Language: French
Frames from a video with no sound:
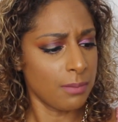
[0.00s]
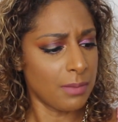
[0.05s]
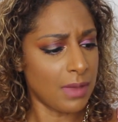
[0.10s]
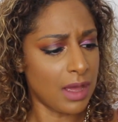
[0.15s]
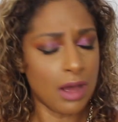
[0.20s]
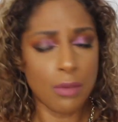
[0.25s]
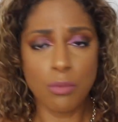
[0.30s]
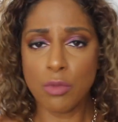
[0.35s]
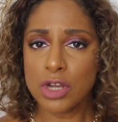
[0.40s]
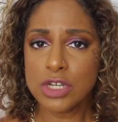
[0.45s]

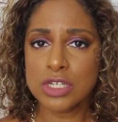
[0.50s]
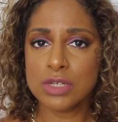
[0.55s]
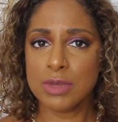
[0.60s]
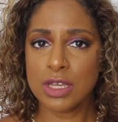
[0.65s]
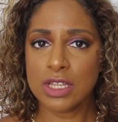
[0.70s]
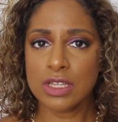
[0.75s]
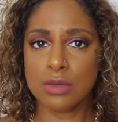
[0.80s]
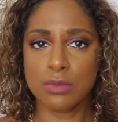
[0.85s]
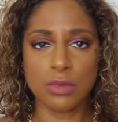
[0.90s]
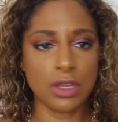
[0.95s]
Bah moi j'ai
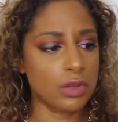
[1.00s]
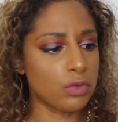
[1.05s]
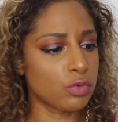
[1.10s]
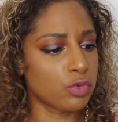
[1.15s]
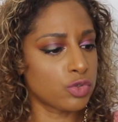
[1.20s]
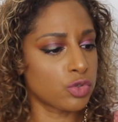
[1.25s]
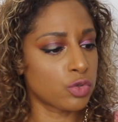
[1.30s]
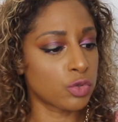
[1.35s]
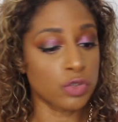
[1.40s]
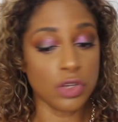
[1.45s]
bien aimé
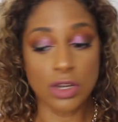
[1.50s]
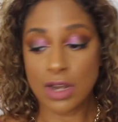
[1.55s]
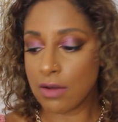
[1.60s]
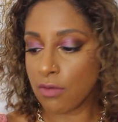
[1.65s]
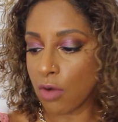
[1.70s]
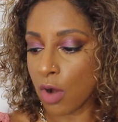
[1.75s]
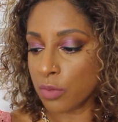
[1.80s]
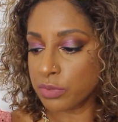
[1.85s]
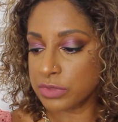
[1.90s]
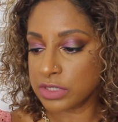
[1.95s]
donc je suis contente de
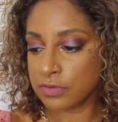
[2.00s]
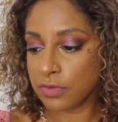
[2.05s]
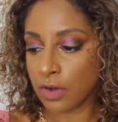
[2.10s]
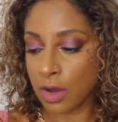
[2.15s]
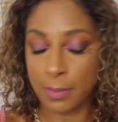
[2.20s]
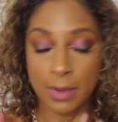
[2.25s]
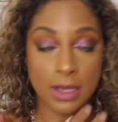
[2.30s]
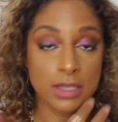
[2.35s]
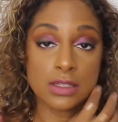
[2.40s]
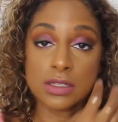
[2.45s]
l'avoir en petit
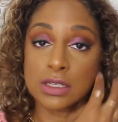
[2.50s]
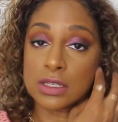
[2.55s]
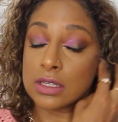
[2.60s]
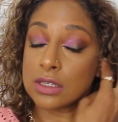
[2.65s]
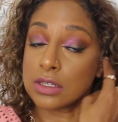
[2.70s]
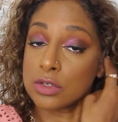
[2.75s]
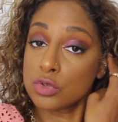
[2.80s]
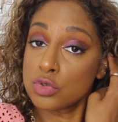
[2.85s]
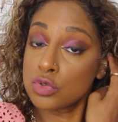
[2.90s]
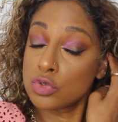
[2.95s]
format,
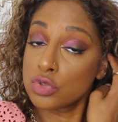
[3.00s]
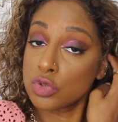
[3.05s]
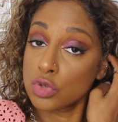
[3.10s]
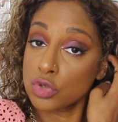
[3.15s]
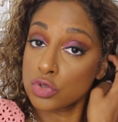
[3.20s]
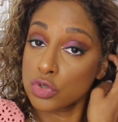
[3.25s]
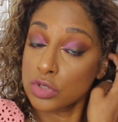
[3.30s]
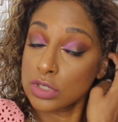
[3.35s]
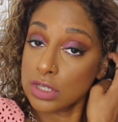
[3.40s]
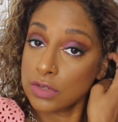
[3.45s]
c'est
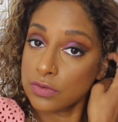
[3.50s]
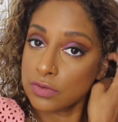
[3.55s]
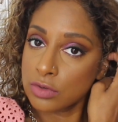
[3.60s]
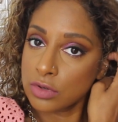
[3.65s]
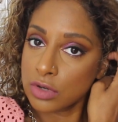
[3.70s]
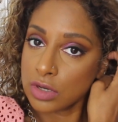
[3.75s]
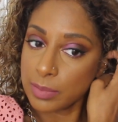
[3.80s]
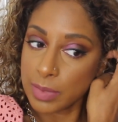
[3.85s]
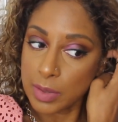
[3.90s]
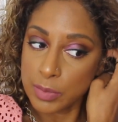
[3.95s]
juste ce qu'il
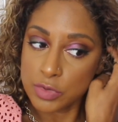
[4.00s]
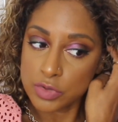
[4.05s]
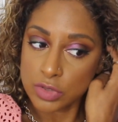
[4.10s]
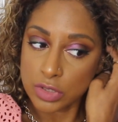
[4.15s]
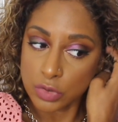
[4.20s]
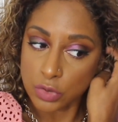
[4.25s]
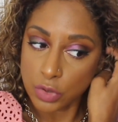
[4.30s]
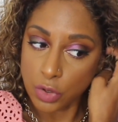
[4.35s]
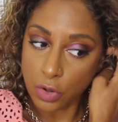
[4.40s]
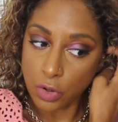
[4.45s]
faut, hein, pas
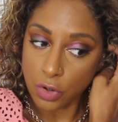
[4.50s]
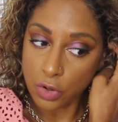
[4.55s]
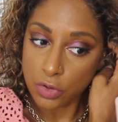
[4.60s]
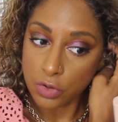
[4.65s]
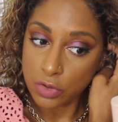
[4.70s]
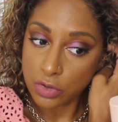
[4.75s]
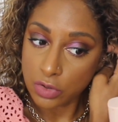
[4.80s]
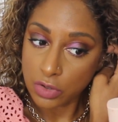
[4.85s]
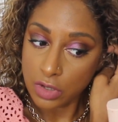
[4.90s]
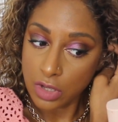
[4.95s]
besoin de
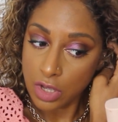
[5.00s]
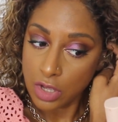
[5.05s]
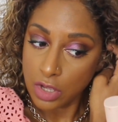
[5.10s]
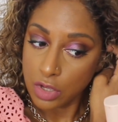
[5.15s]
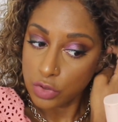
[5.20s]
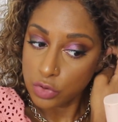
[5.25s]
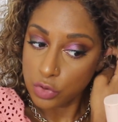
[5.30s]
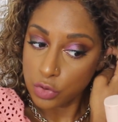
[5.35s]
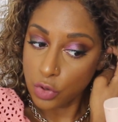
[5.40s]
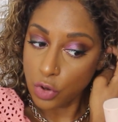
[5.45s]
grands
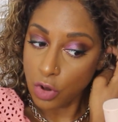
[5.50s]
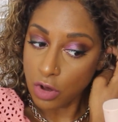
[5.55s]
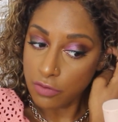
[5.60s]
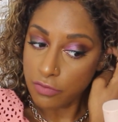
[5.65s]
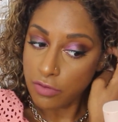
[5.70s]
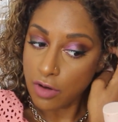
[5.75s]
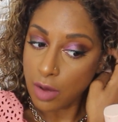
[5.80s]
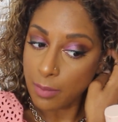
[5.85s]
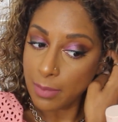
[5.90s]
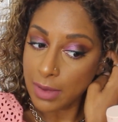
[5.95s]
de grand
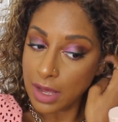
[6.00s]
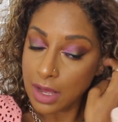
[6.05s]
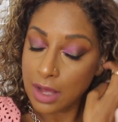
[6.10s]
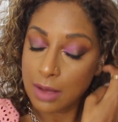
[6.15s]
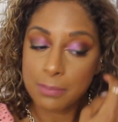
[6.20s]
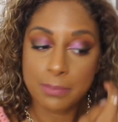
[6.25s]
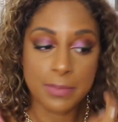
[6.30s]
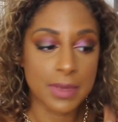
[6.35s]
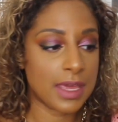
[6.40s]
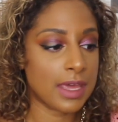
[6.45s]

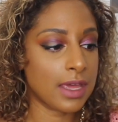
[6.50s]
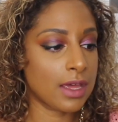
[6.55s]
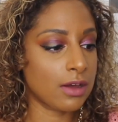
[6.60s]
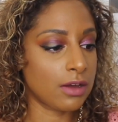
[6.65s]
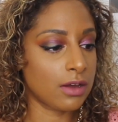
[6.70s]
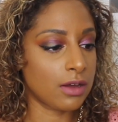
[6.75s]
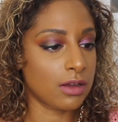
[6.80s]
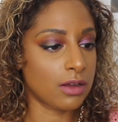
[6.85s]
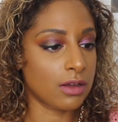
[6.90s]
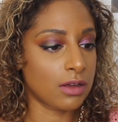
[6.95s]
format mais
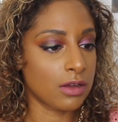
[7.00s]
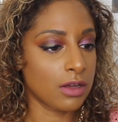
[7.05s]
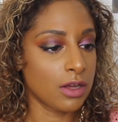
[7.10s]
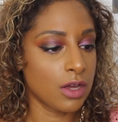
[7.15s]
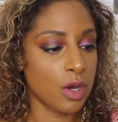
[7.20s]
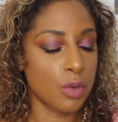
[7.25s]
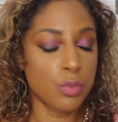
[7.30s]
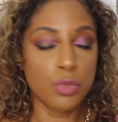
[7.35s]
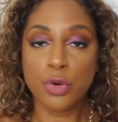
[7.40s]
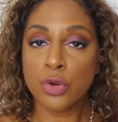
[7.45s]
euh,
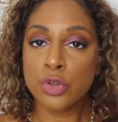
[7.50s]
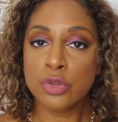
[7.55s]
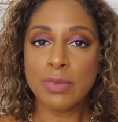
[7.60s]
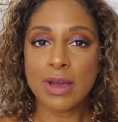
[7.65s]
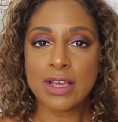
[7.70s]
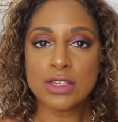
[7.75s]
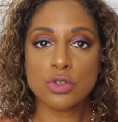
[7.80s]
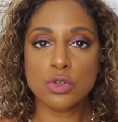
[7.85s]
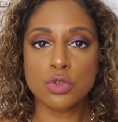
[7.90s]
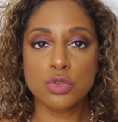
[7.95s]
pour une
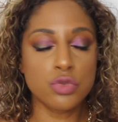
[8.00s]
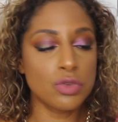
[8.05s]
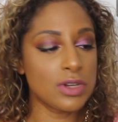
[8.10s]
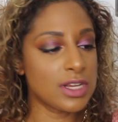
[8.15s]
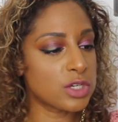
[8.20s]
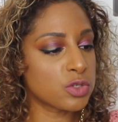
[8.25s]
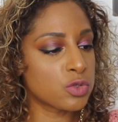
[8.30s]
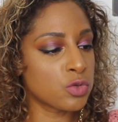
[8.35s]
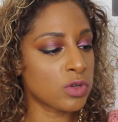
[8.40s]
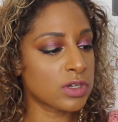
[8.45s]
base de tous
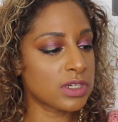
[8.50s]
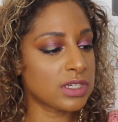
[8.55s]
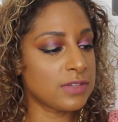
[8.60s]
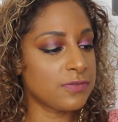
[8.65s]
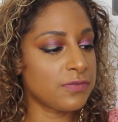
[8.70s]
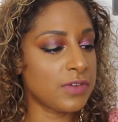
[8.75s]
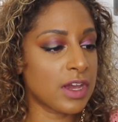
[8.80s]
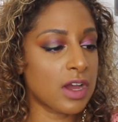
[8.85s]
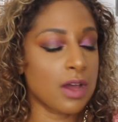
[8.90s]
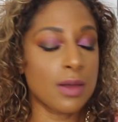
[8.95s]
les jours qui
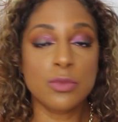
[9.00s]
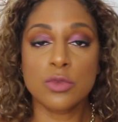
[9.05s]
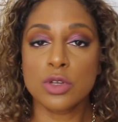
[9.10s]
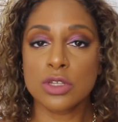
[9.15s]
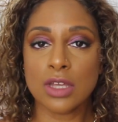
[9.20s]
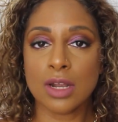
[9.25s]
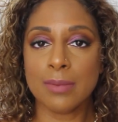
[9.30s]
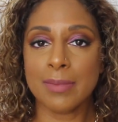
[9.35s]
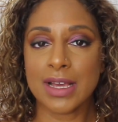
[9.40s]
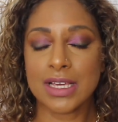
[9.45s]
fait quand même
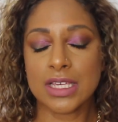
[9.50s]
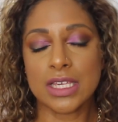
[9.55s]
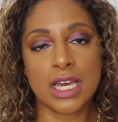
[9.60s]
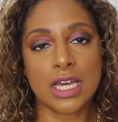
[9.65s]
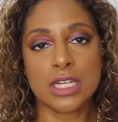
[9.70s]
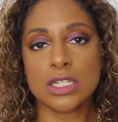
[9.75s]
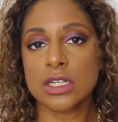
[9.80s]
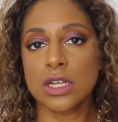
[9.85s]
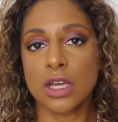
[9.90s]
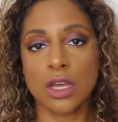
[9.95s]
tenir le
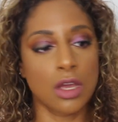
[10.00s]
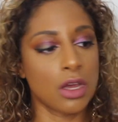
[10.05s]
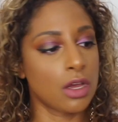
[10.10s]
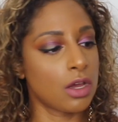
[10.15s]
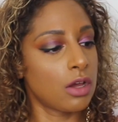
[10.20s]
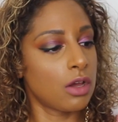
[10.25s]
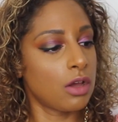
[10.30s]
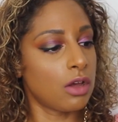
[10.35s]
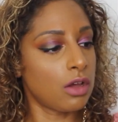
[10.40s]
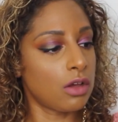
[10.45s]
maquillage,
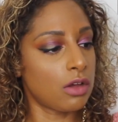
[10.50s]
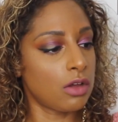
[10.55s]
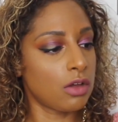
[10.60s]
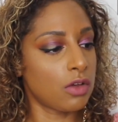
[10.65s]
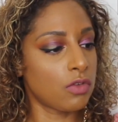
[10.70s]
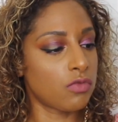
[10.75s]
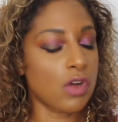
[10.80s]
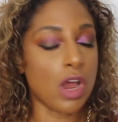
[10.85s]
euh,